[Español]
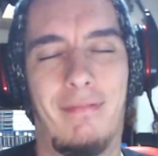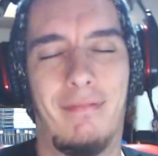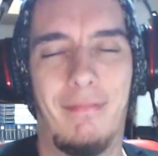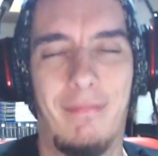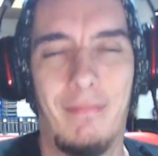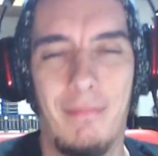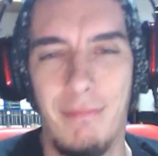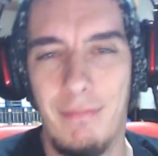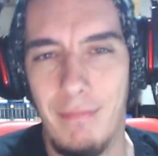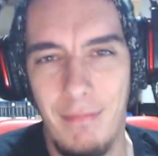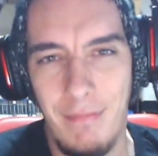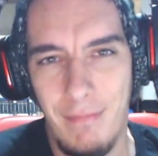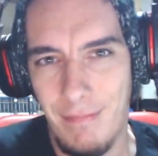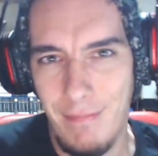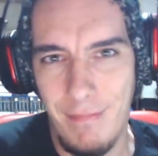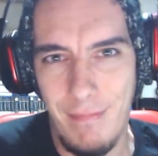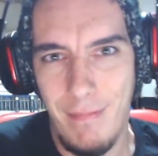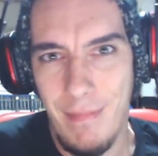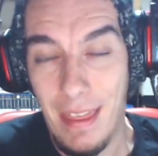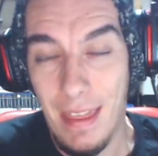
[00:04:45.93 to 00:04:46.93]
Mm,
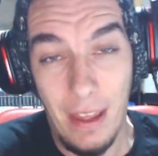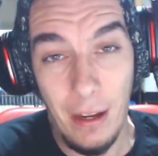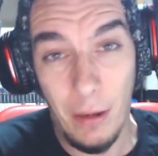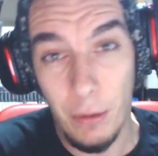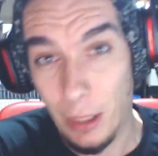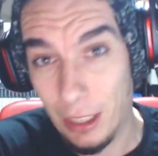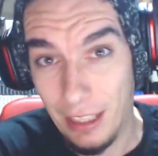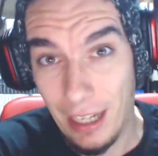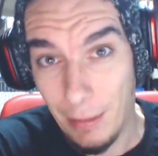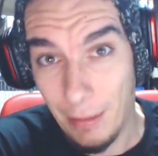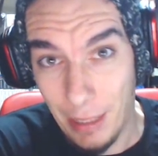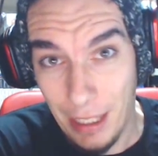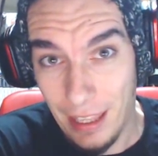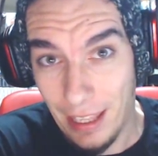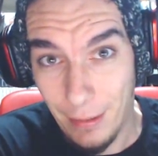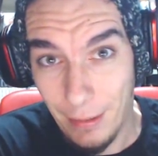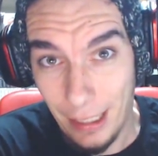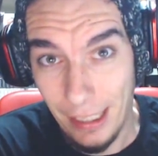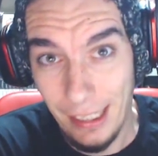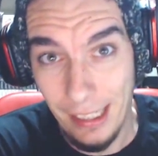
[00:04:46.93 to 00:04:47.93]
me da igual la
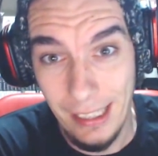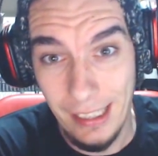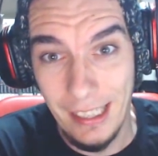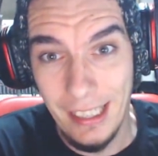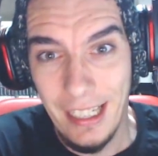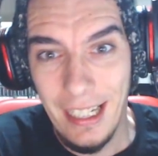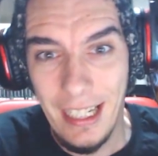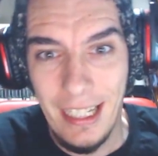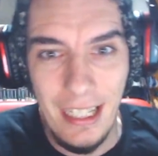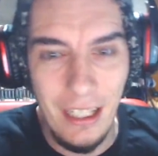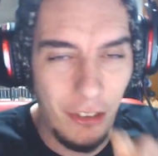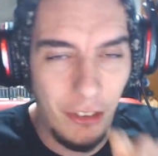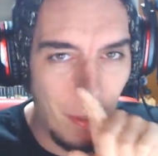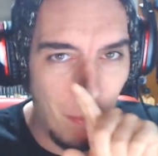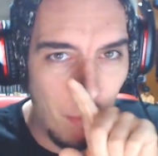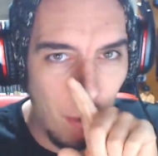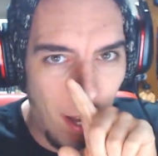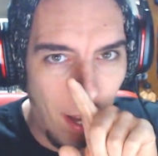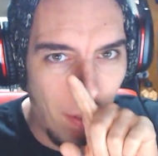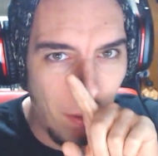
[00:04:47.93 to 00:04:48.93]
vida, ¿vale? Y esto ha
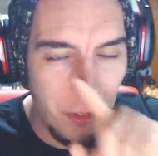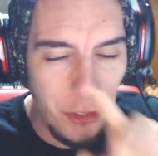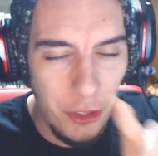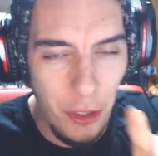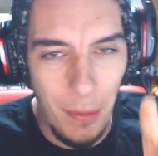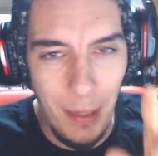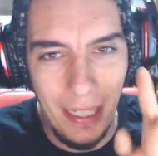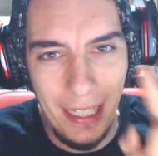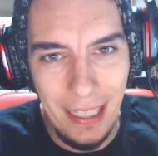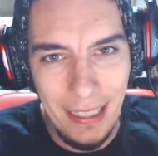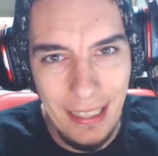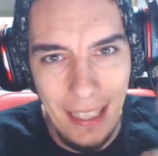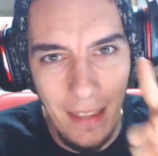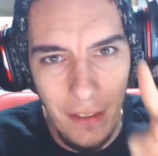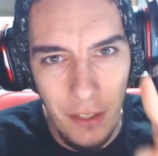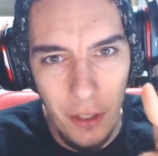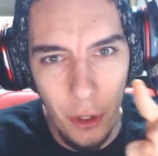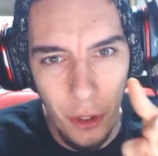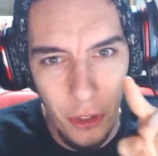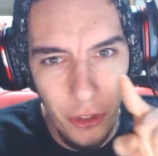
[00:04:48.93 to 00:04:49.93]
molado, tío. Vegeta,
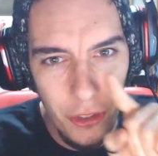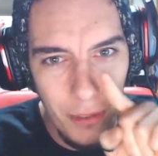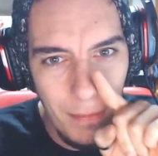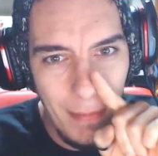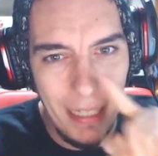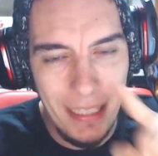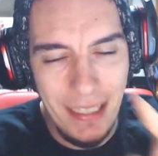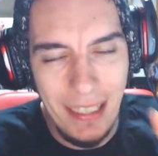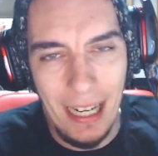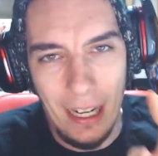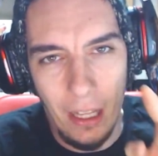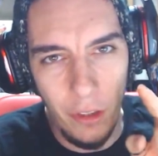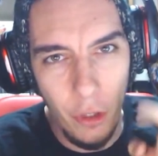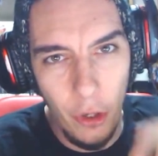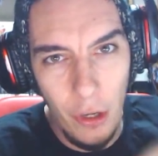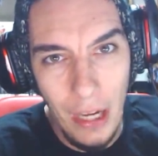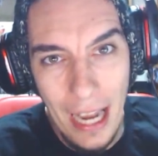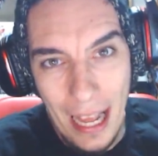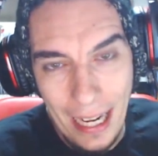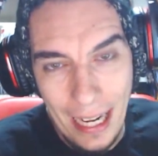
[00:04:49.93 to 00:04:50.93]
Dios,
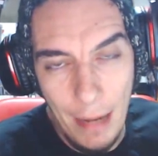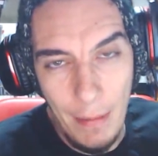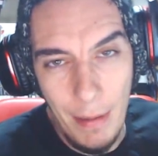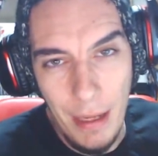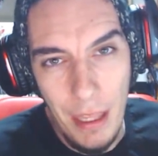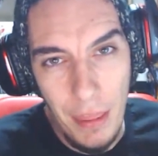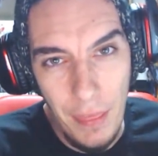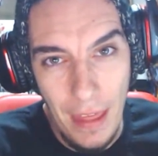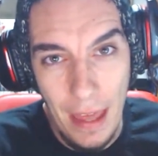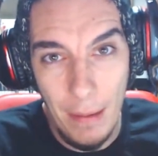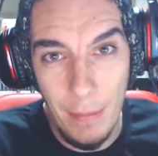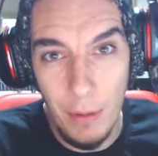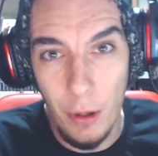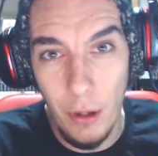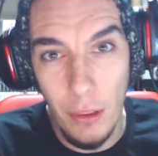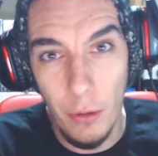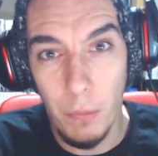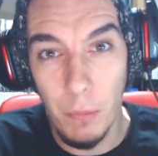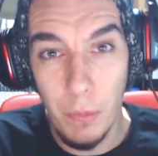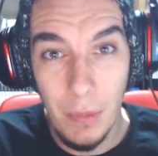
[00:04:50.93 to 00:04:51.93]
machacándole la cabeza a
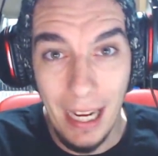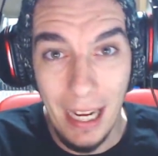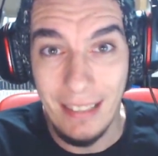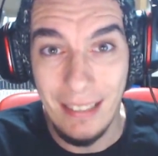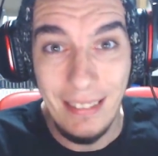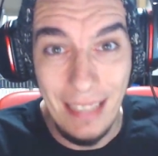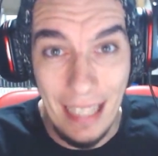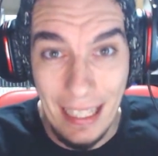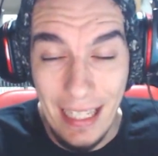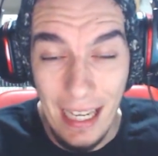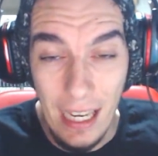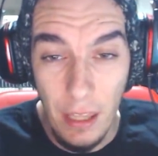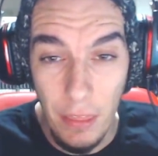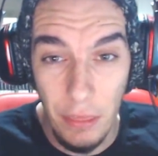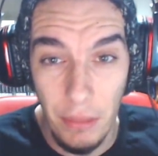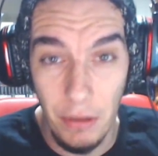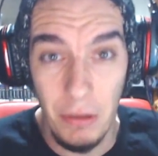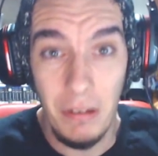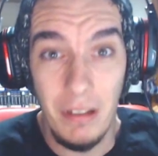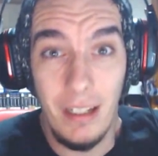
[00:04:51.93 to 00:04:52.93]
Broly de un
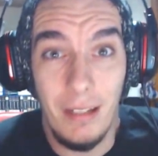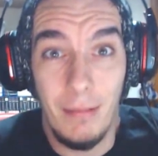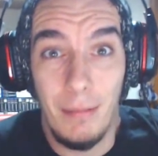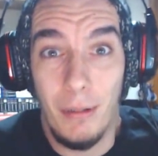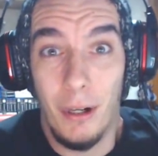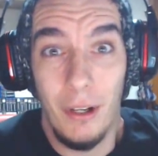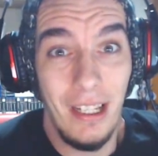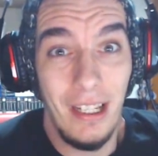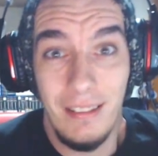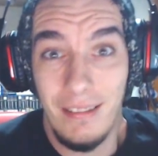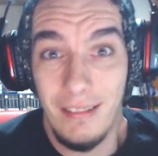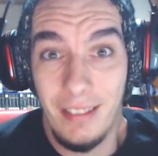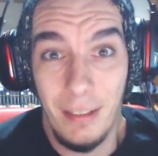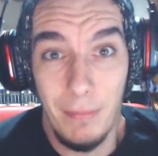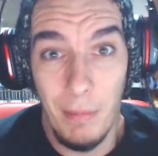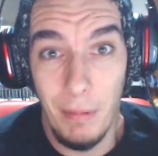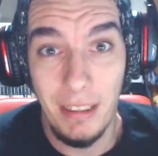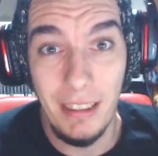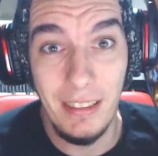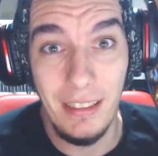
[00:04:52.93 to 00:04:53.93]
castañazo. Y Broly
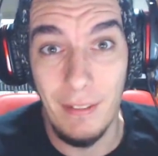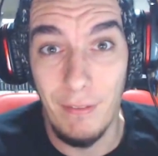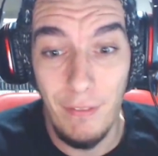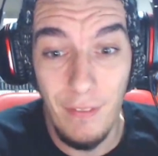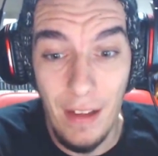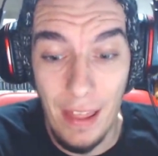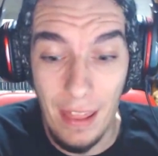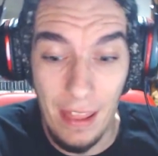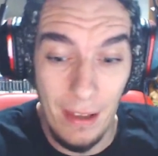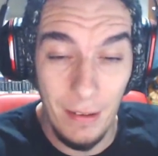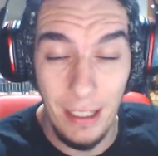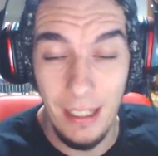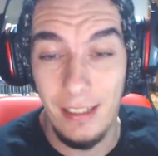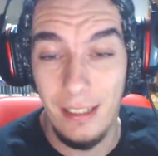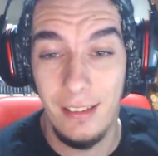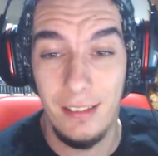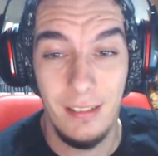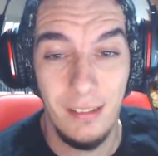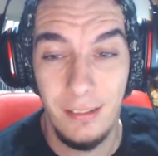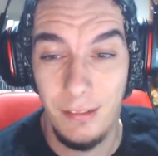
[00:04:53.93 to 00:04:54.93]
simplemente se enfada, ¿vale?
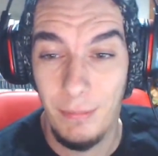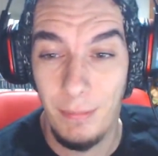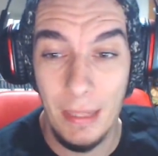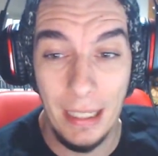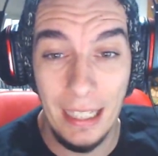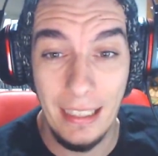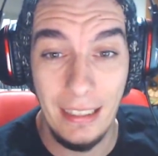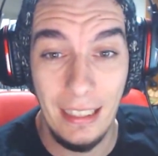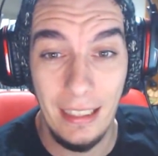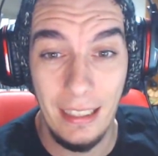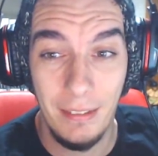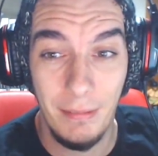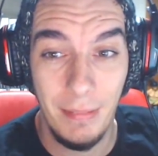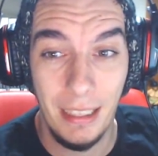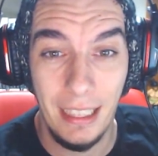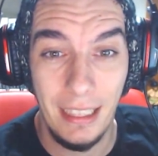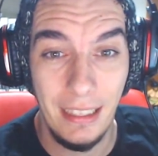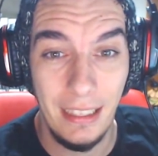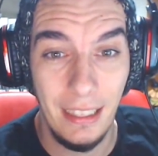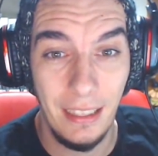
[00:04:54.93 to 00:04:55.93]
Me encanta, me
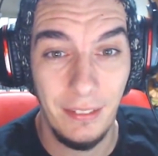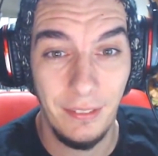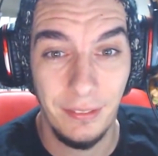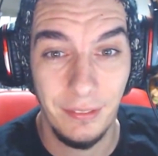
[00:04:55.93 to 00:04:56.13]
encanta.